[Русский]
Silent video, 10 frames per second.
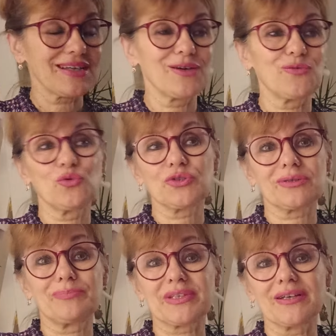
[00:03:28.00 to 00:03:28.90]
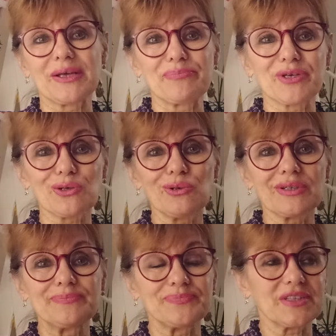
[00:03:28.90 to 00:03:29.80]
Вот, подала
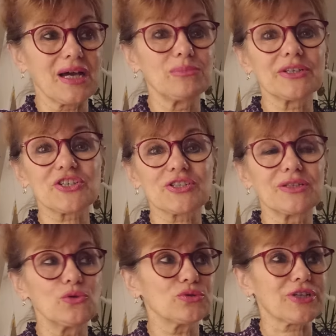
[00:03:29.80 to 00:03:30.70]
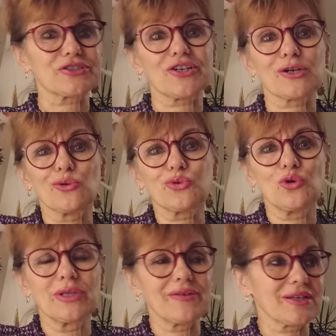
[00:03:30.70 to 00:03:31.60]
пирог яблочный, ну,
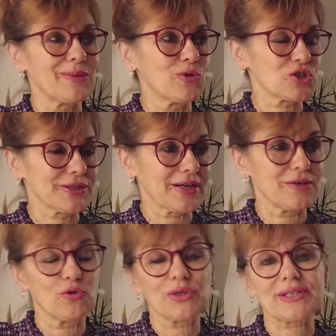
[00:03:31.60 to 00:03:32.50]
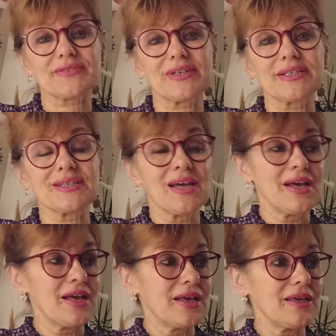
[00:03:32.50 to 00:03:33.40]
шарлотку, наверное, можно так его назвать.
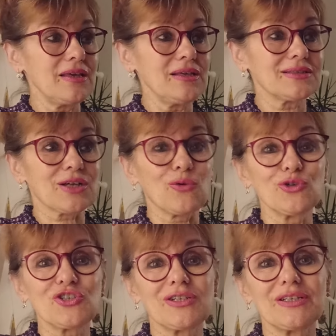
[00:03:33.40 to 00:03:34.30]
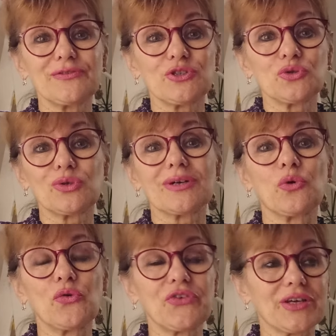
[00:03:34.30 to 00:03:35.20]
И закончили все
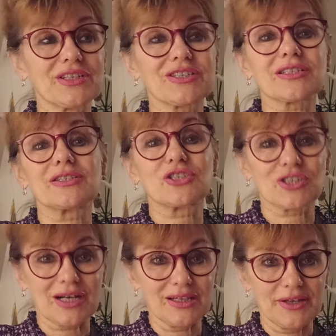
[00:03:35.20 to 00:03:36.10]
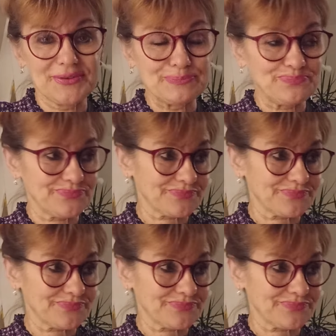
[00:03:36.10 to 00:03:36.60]
кофе с шоколадом.